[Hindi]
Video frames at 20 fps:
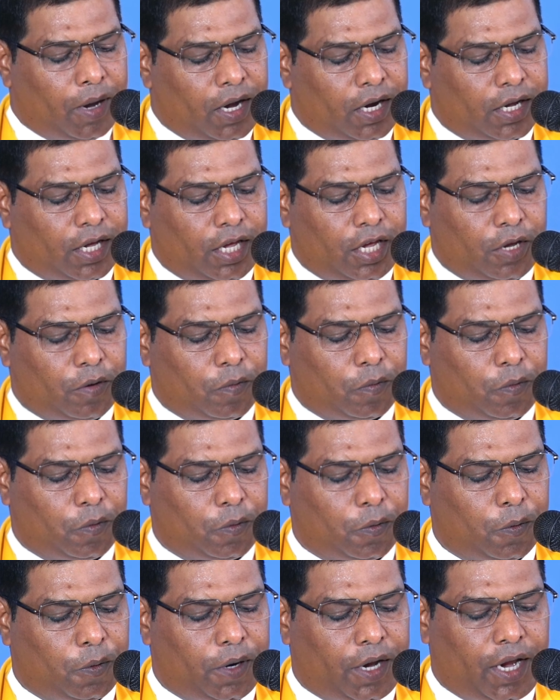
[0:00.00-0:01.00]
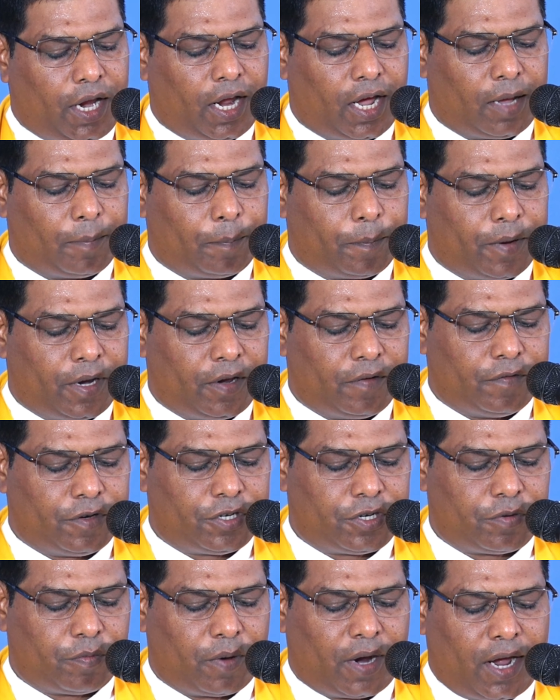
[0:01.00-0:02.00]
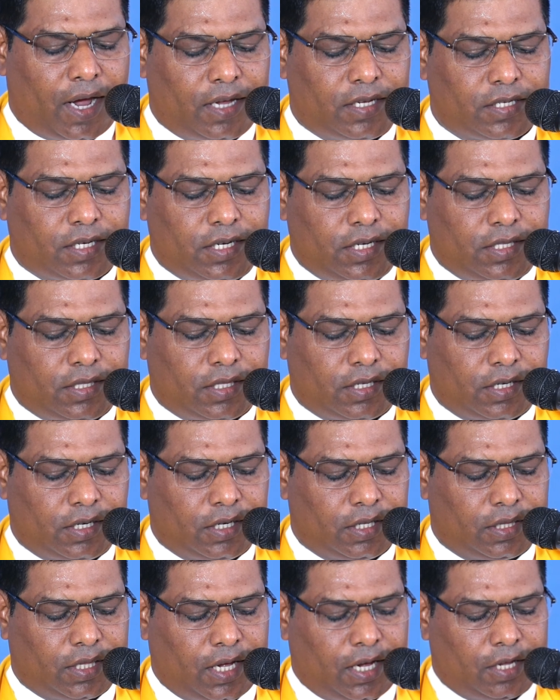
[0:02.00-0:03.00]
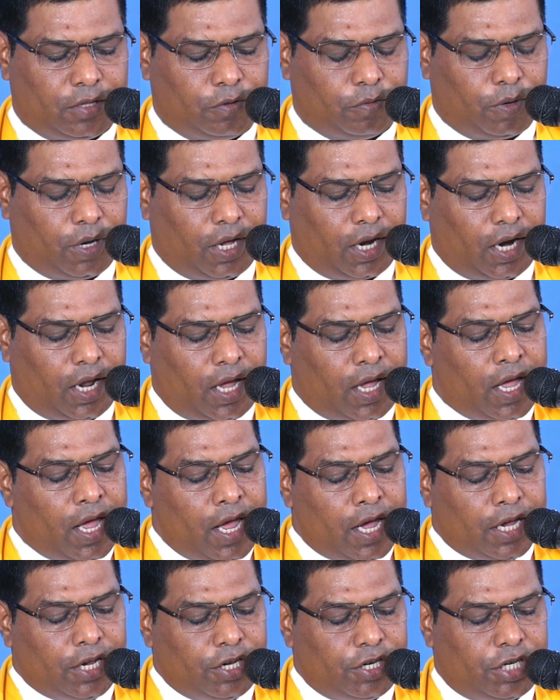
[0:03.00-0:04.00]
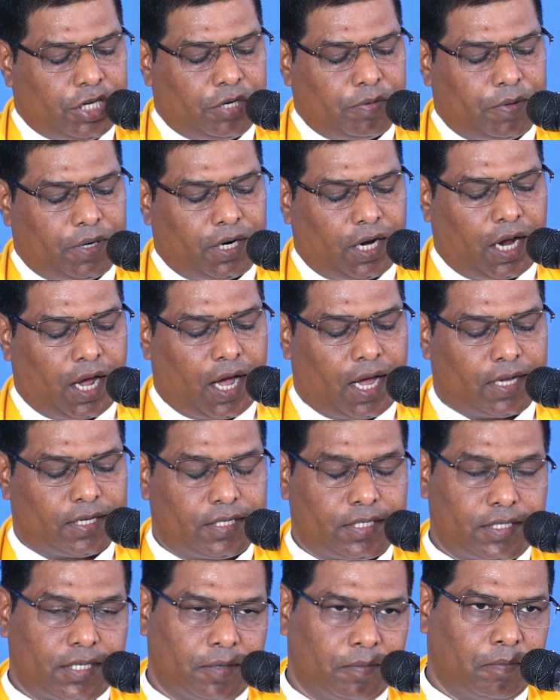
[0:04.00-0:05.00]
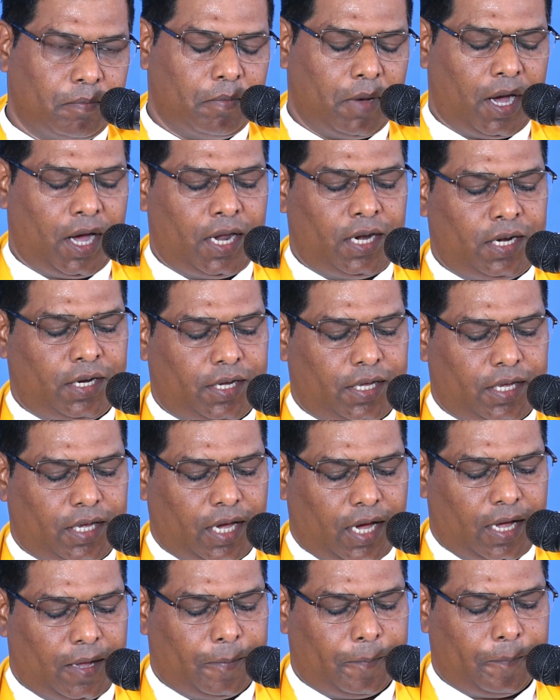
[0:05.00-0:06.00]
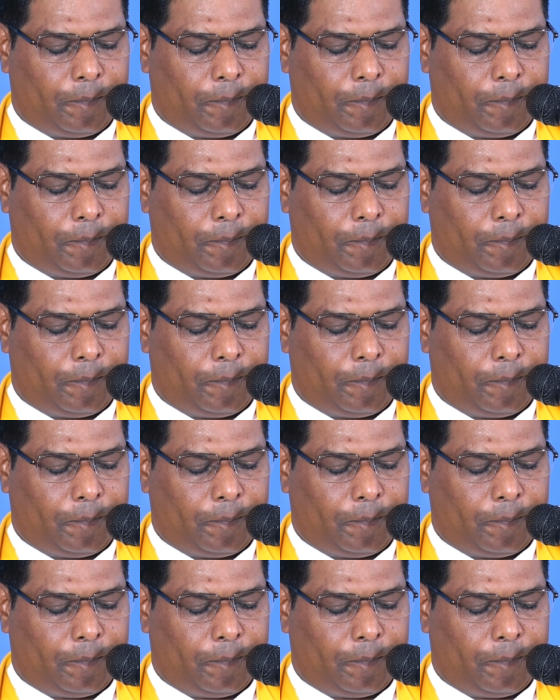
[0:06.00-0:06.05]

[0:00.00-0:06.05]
बल्कि उन्होंने अपने विश्वास की दृढ़ता द्वारा ईश्वर का सम्मान किया